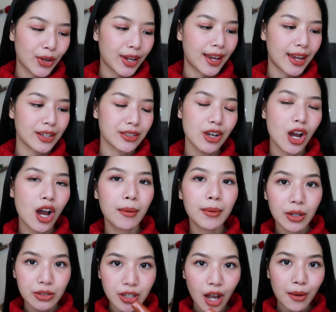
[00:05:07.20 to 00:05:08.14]
เคชอบ
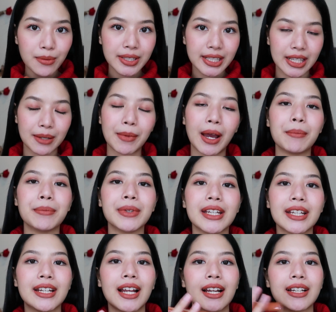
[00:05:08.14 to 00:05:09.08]
แล้วชอบสีแบบ
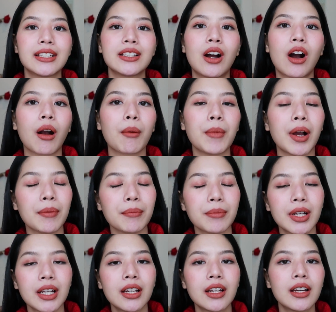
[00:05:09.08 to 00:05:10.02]
นี้นะที่ออกแบบ
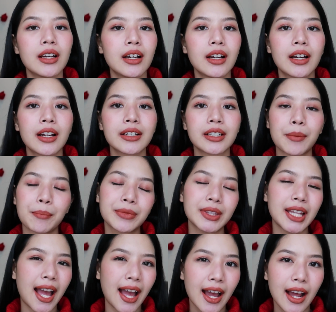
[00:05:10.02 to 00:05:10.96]

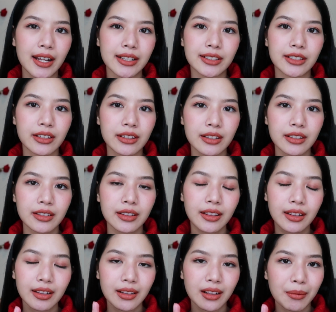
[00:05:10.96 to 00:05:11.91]
น้ำตาล
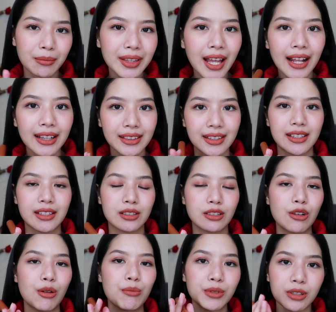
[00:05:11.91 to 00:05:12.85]
น้ำตาลติ่ง
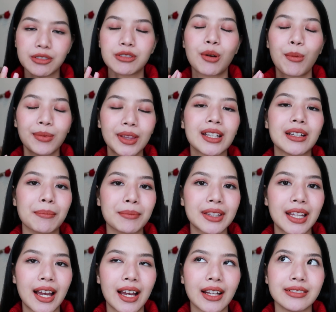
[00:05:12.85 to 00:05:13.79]
ส้มหรือส้มติ่ง
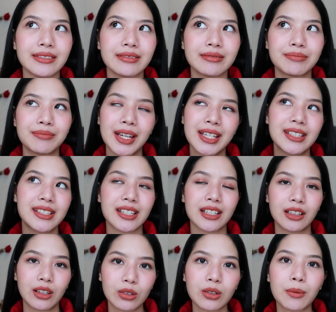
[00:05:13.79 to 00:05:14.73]
น้ำตาลไม่สิ
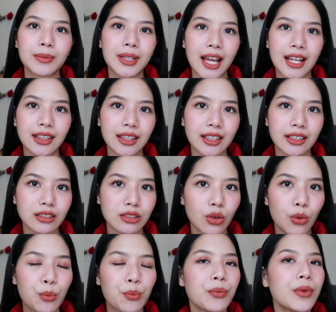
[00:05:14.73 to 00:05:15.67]
ต้องน้ำตาลติ่ง
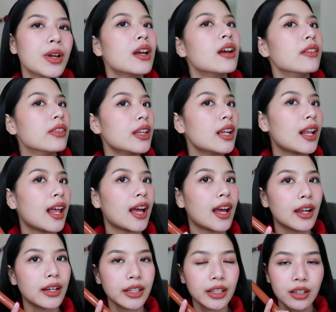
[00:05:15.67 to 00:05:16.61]
ส้มนี่แห
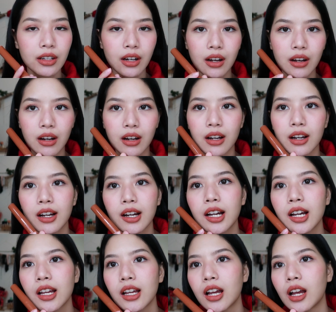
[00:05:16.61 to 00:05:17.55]
ละอันนี้ก็
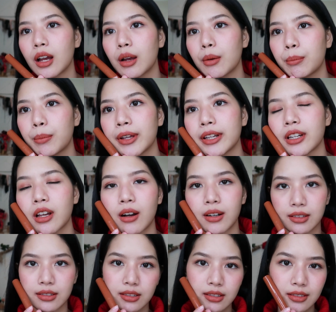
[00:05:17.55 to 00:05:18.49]
เป็นอ
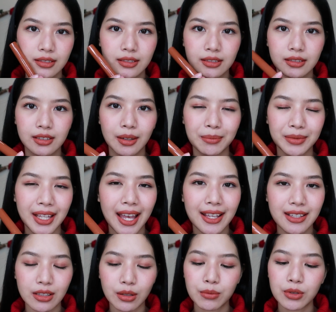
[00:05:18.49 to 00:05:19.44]
อกน้ำ
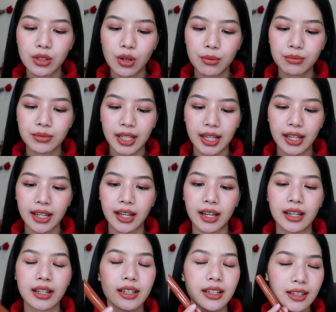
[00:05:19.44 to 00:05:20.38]
ตาลส้มๆนะ
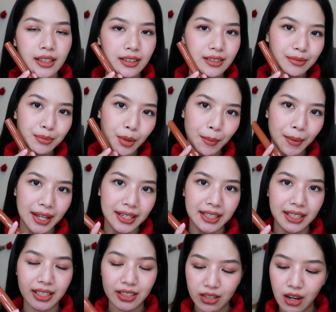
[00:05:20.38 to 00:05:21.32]
คะประมาณ
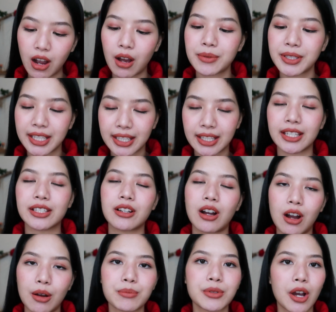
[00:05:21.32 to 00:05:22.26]
นี้ชอบสีนี้
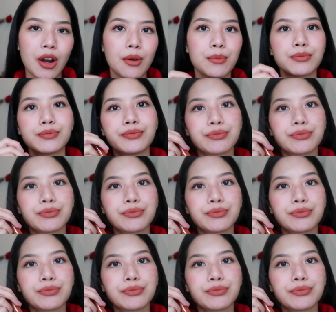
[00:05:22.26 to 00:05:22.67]
ชอบชอบ